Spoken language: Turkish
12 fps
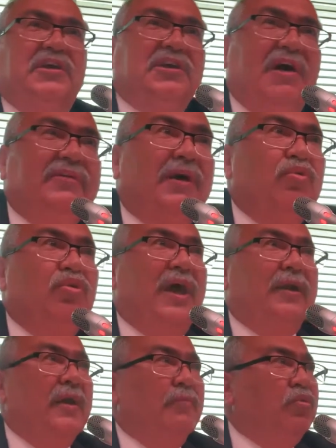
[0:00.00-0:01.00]
Cezaevinde
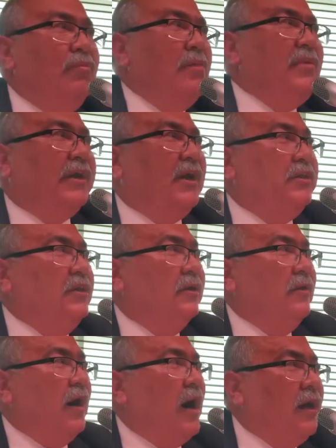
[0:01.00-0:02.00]
bulunan bu memleketin
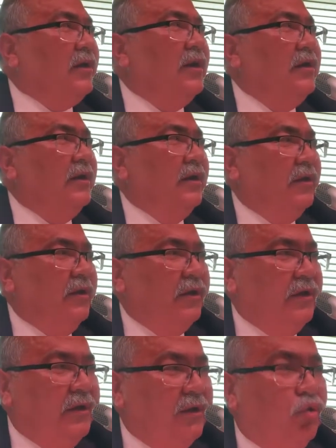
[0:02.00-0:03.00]
haklarını,
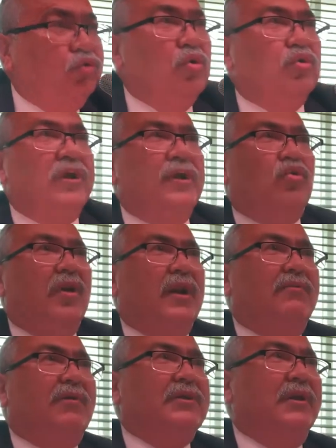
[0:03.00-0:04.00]
e, özgürlüklerini
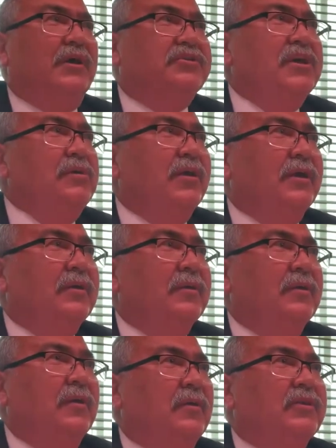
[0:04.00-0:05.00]
kullanan vatandaş değil mi?
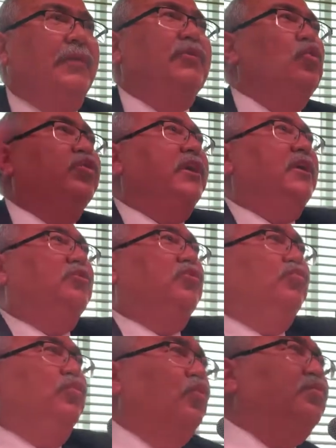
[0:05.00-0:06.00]
Tabii ülkeyi
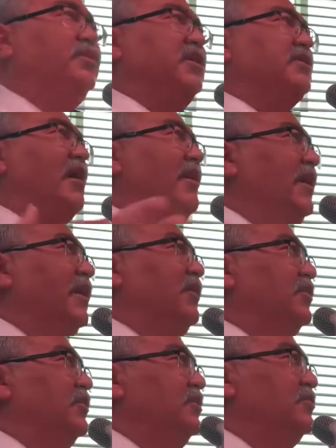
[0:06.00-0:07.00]
büyük bir cezaevine
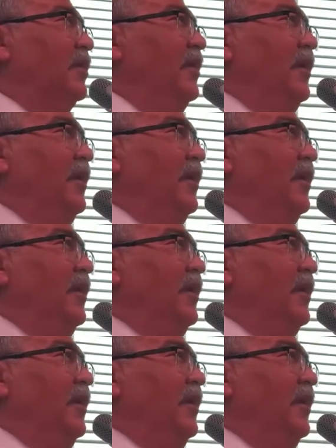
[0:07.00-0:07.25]
getirdiniz.